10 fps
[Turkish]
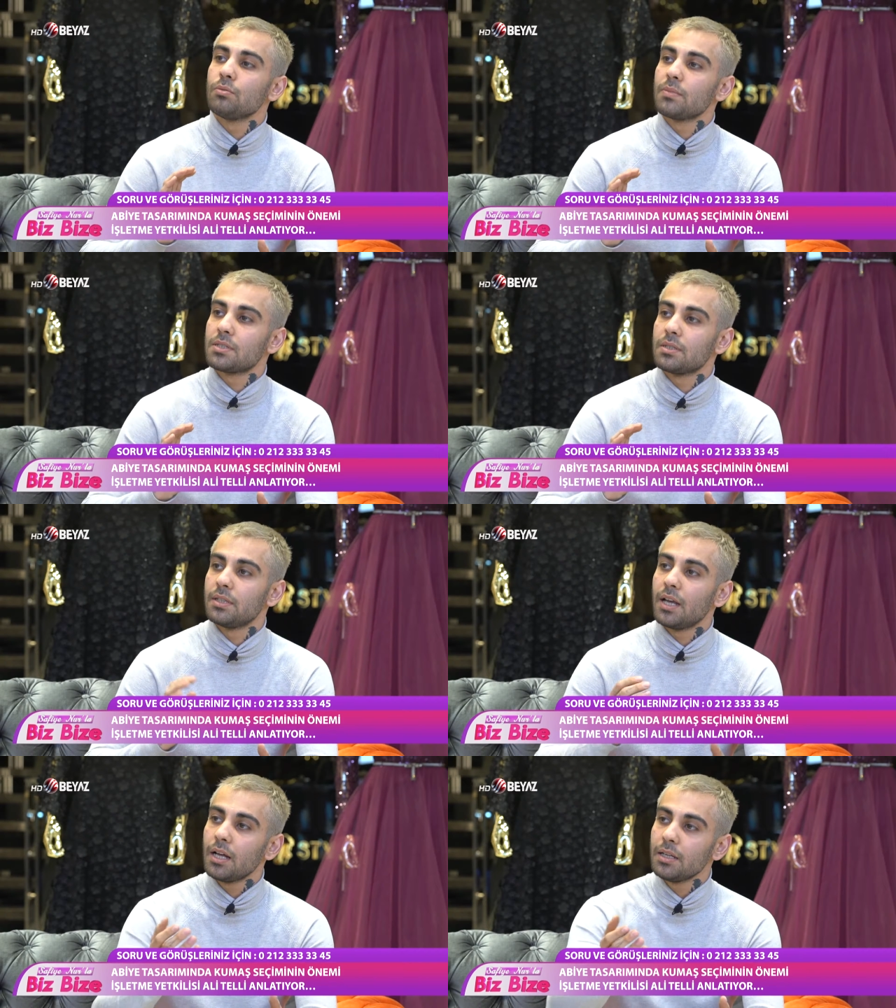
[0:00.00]
olmasın
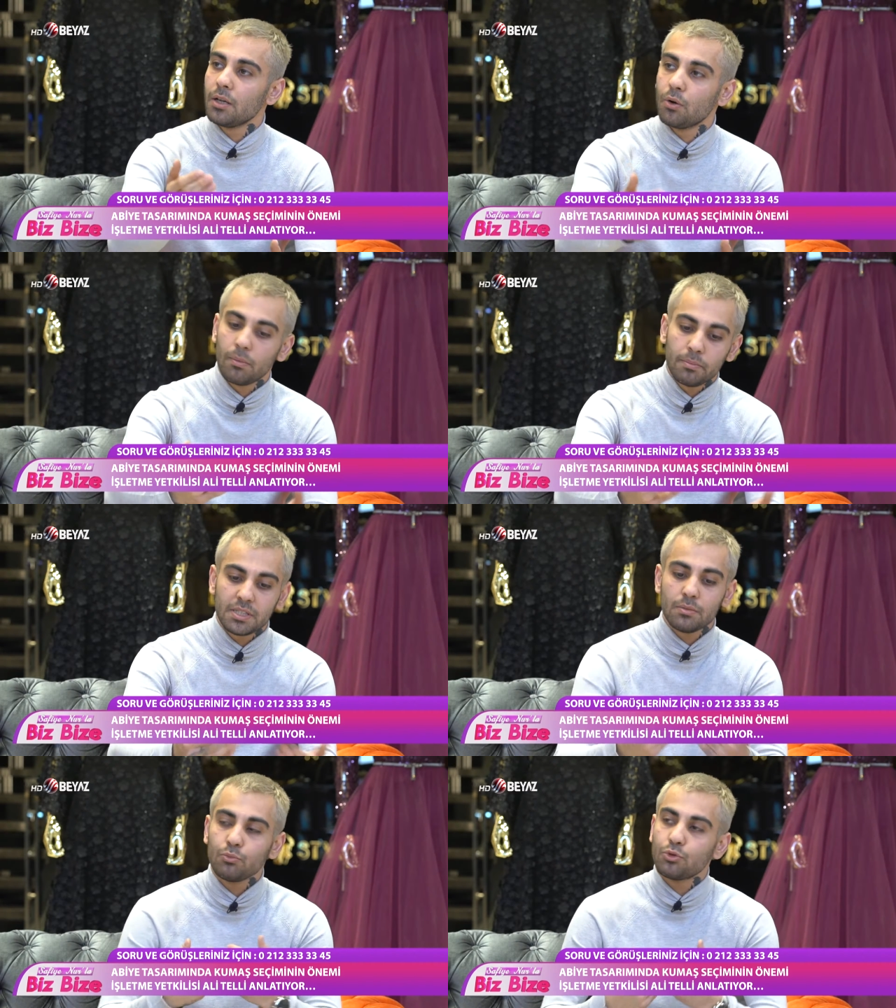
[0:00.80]
diye. Hani
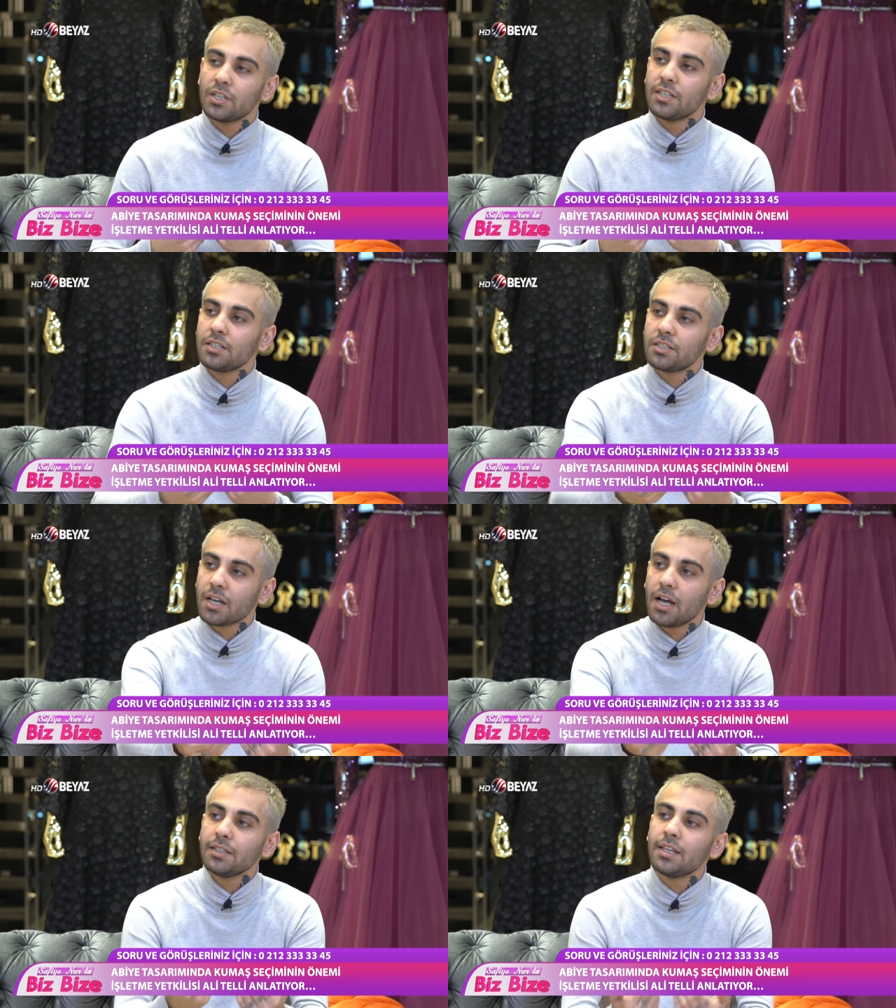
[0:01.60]
bizim müşteriye
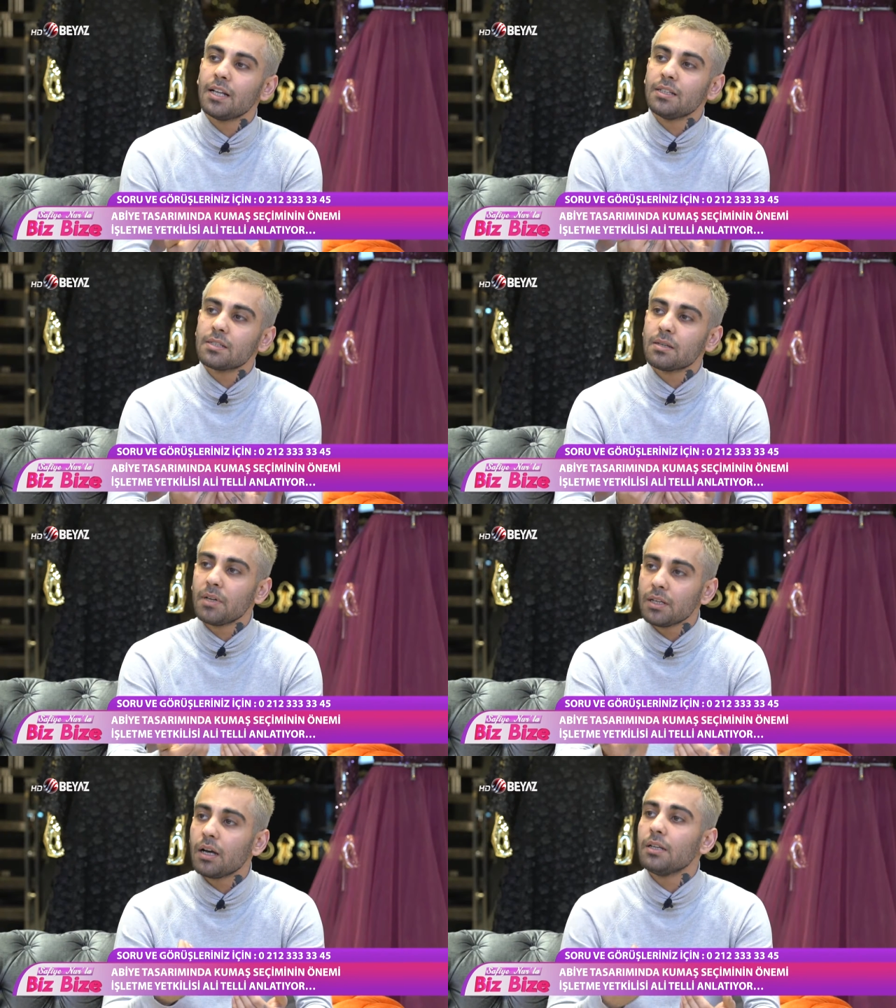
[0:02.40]
şikayet geldiği
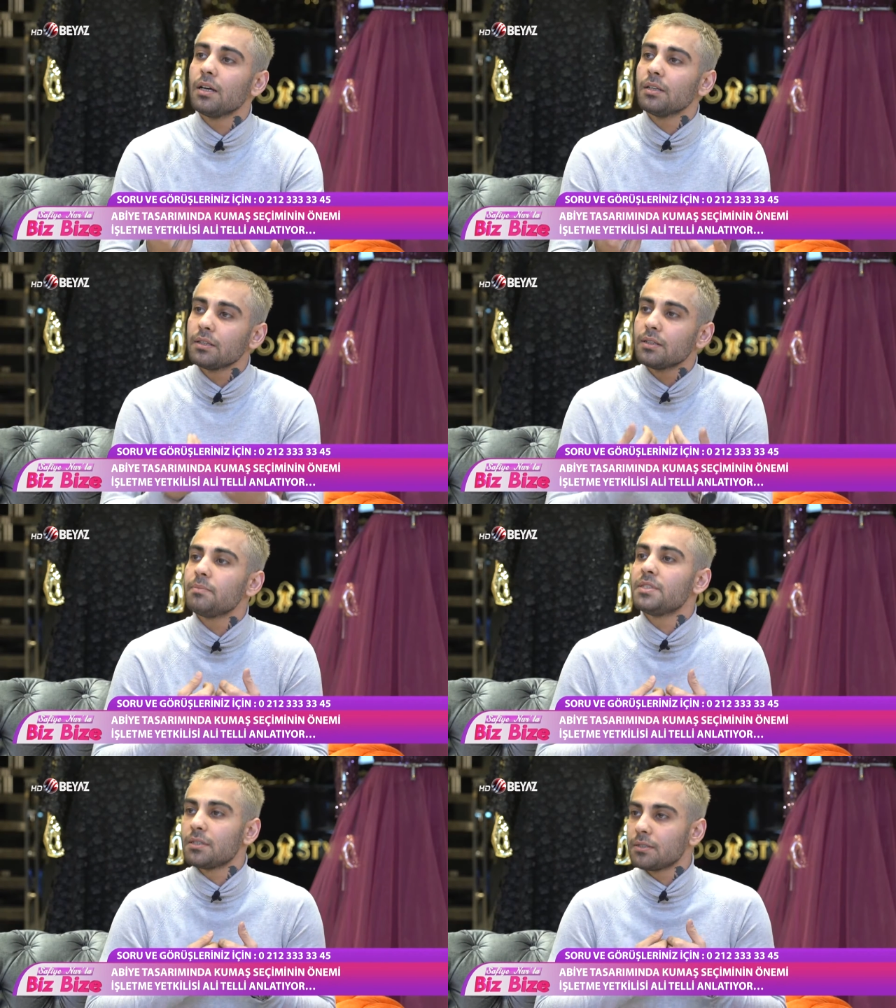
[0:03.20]
zaman aynı anda
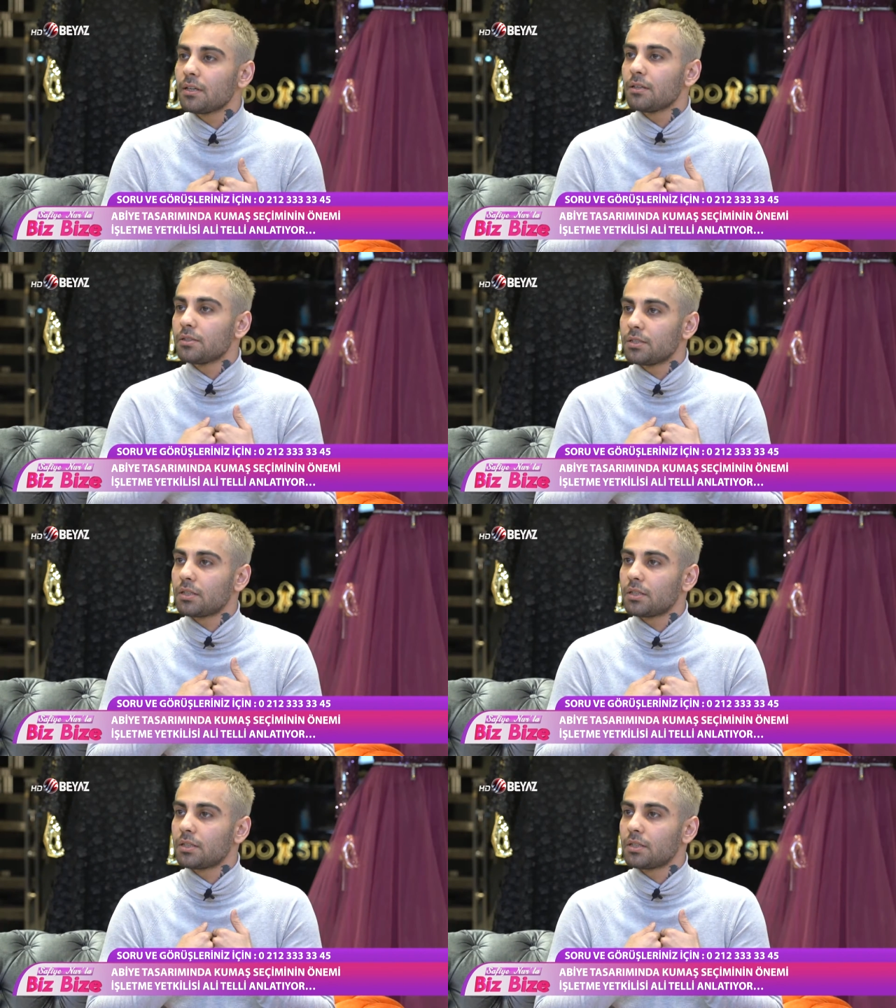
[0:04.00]
da bizi de